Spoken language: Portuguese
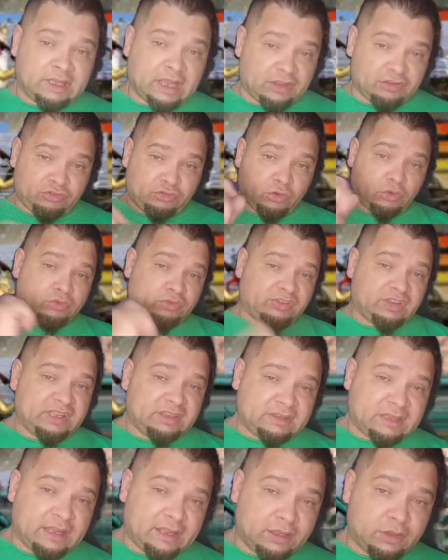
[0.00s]
Kaizoku
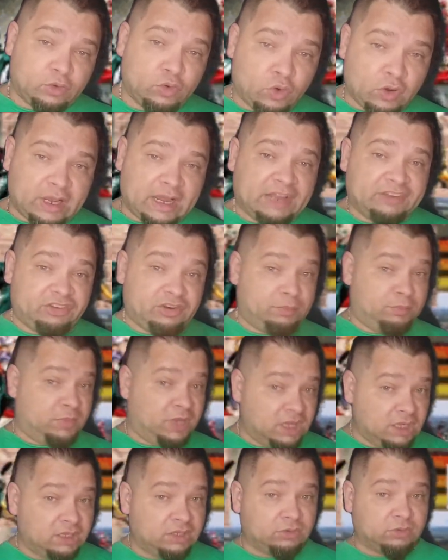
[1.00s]
Sentai Gokaiger.
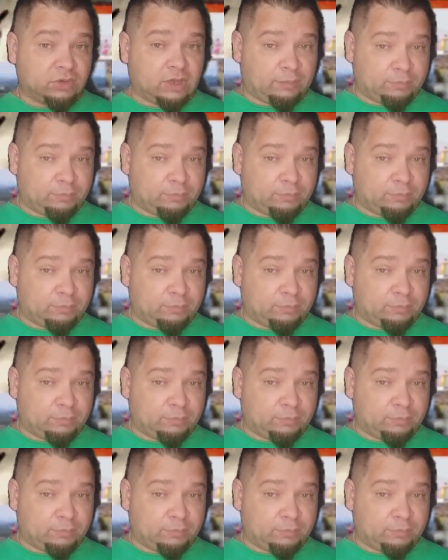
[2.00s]
Mano,